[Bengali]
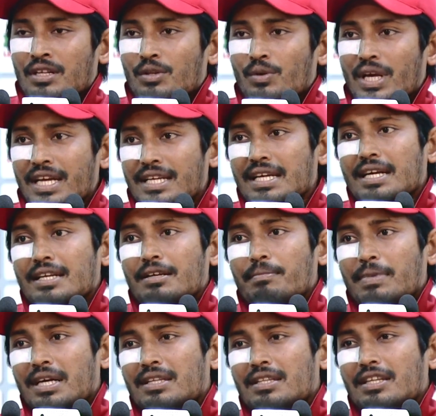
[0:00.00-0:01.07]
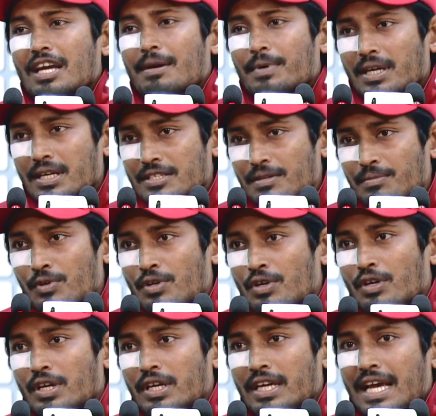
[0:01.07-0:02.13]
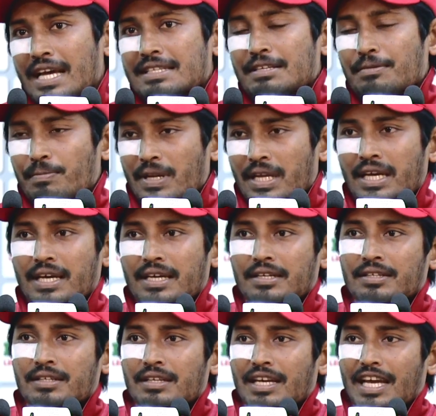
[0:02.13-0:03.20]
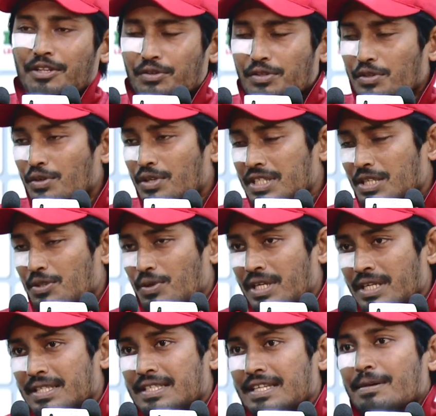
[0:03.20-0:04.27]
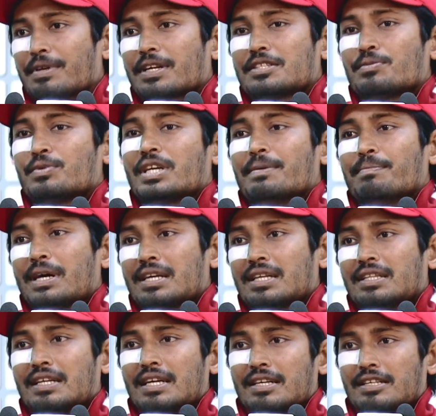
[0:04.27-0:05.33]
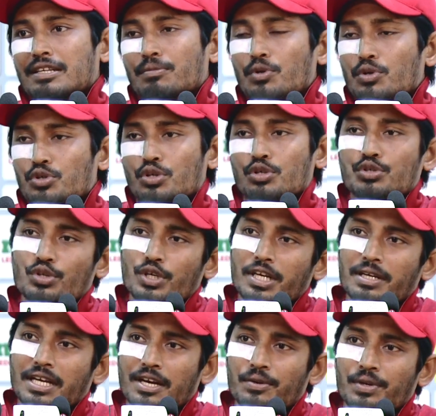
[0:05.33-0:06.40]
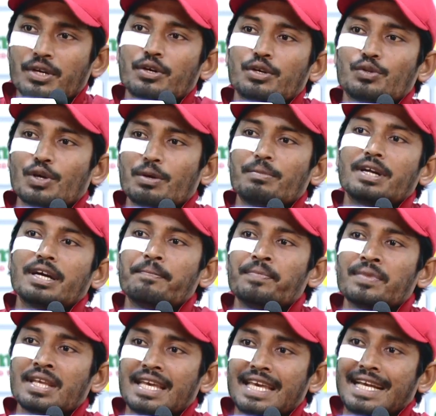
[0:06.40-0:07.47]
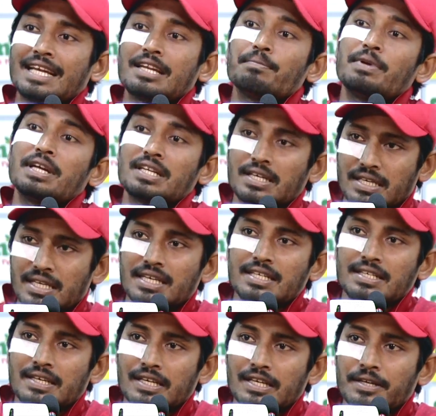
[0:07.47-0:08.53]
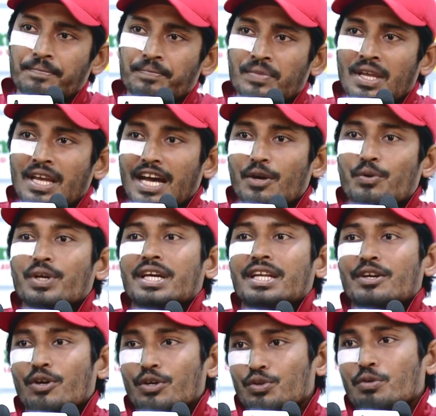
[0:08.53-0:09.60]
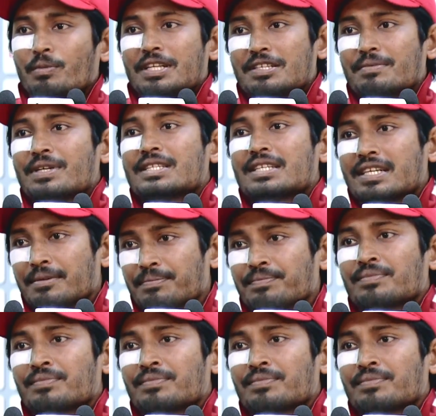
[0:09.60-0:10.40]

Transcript: তো এইটা একটা বাড়তি আমার কাছে মনে হয় অ্যাজ এ প্লেয়ার এতদিন ধরে যেহেতু খেলছি আমার কাছে মনে হয় এই বাড়তি একটা মনোসংযোগের কারণে হয়তো আমরা এখানে বেটার ক্রিকেট খেলি আর ওইখানে হয়তো মাঝে মাঝে